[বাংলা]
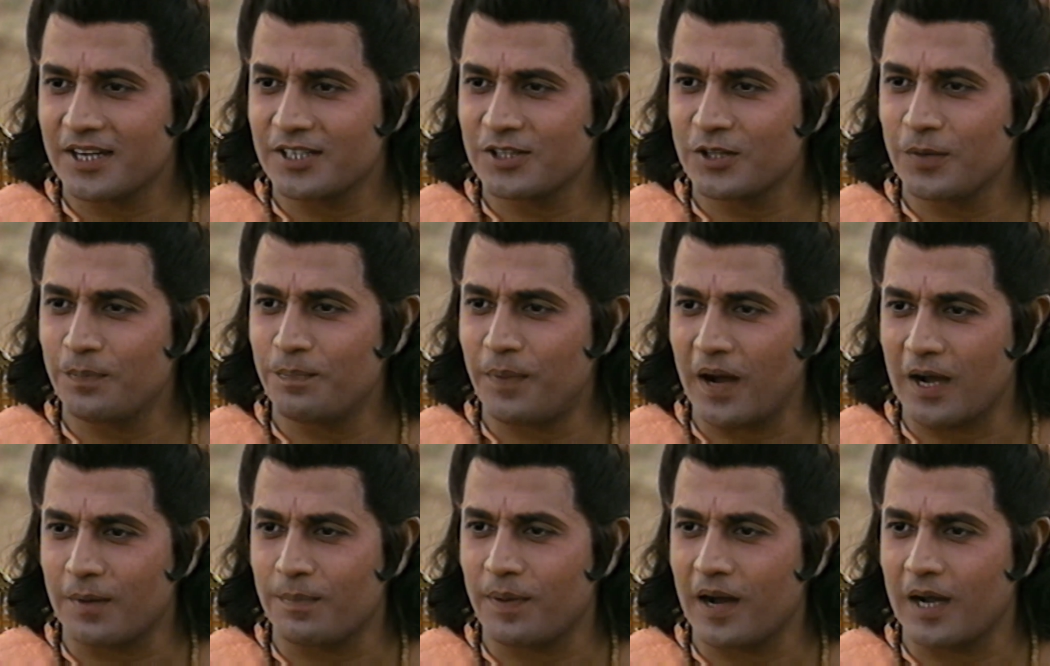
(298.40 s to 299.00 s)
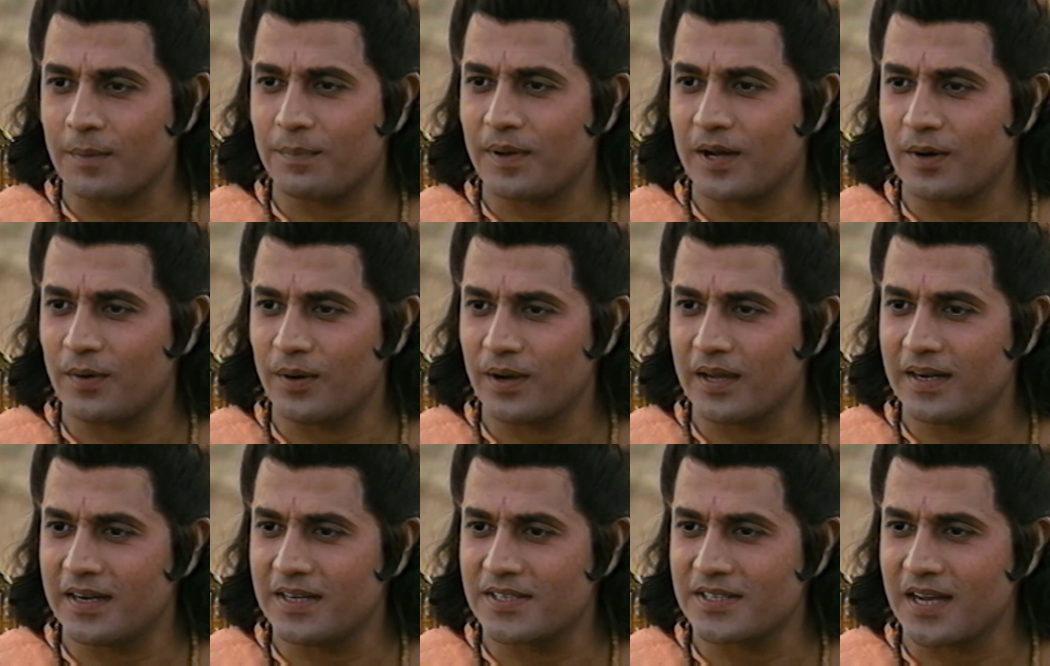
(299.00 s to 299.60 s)
বিপদ তো পদে
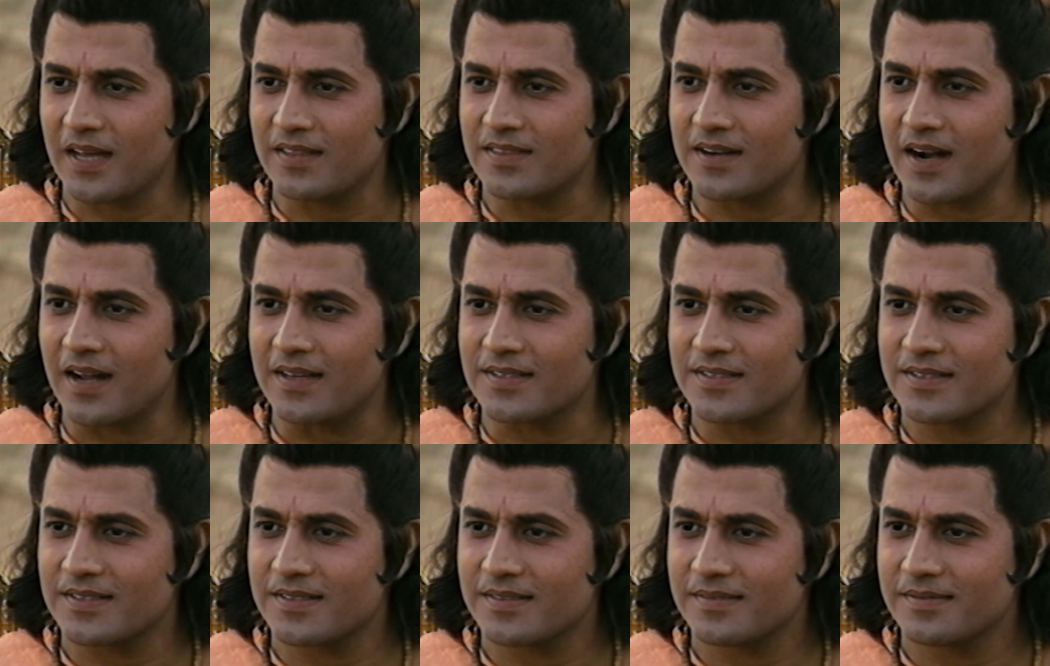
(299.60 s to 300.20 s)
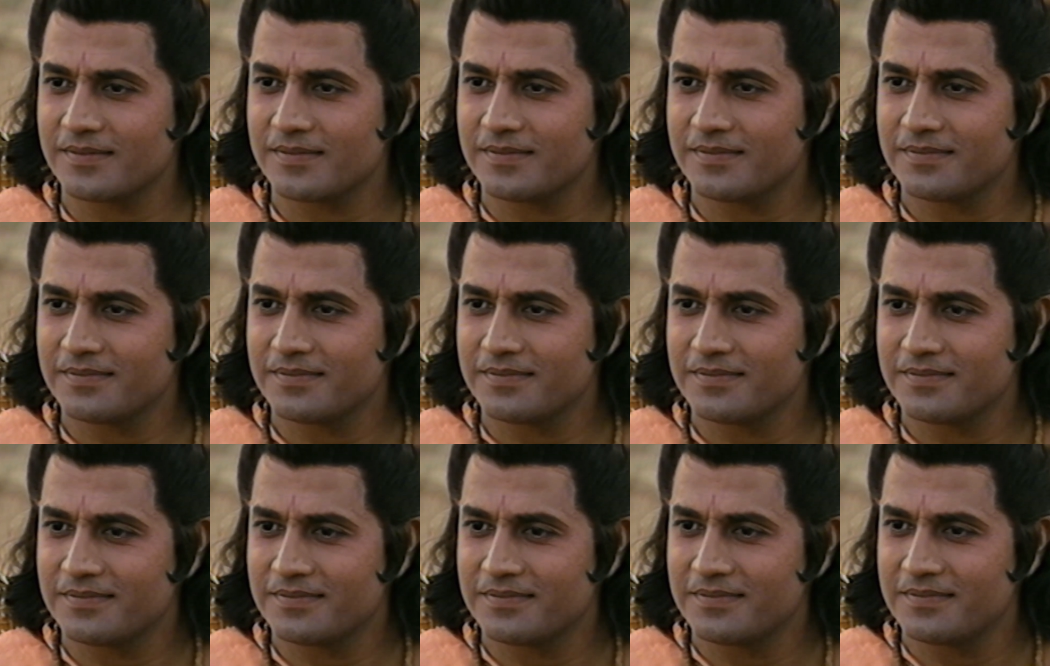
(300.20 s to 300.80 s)
পদে নিষাদ রাজ
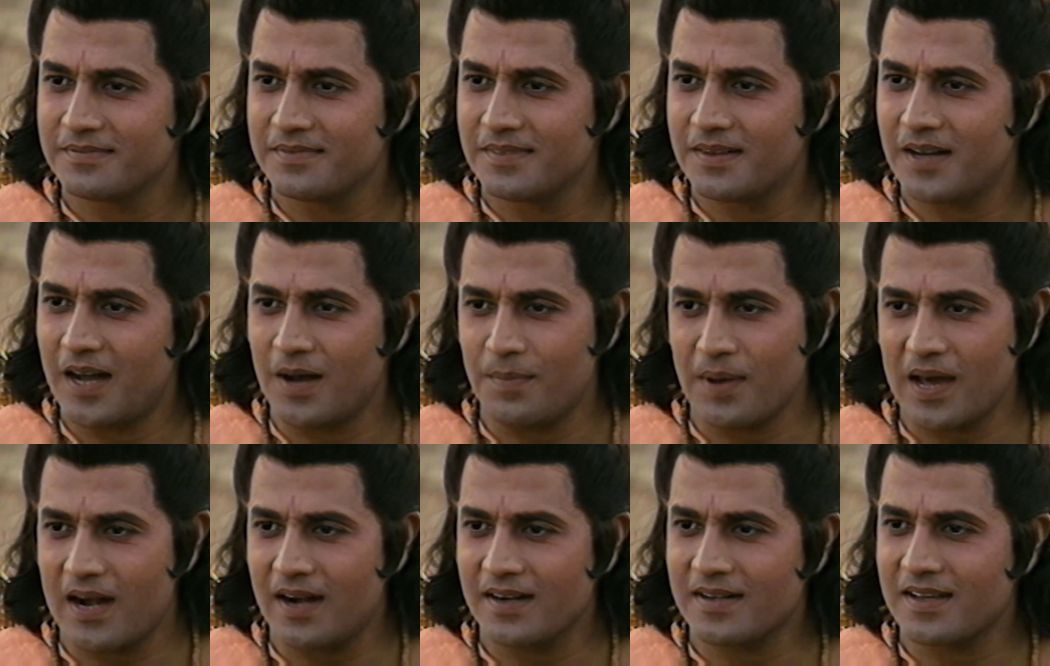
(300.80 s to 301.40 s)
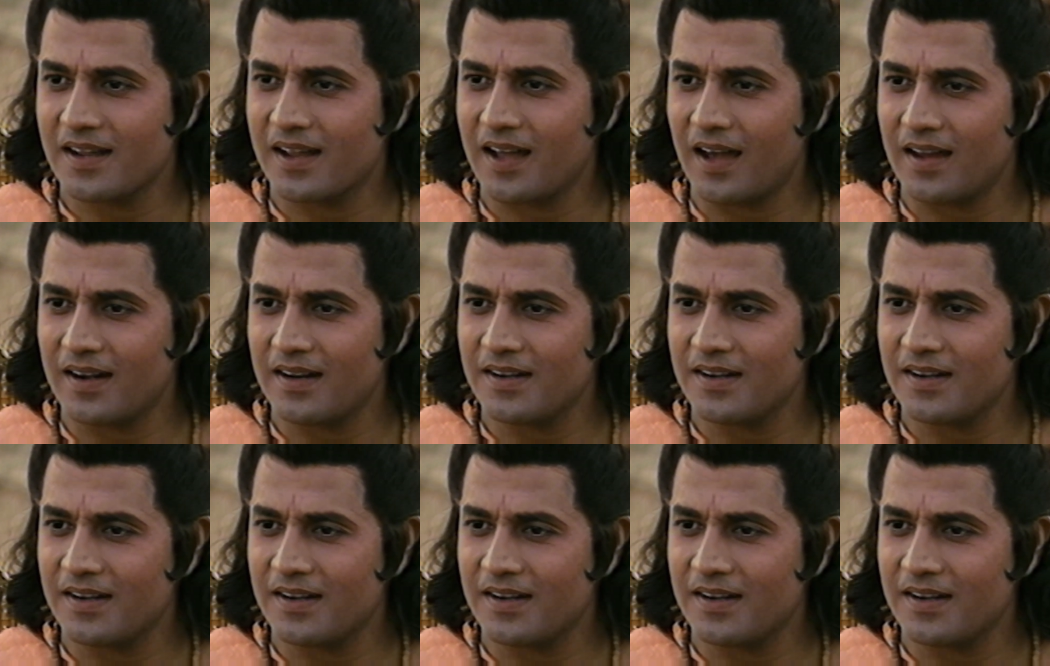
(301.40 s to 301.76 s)
আমাদের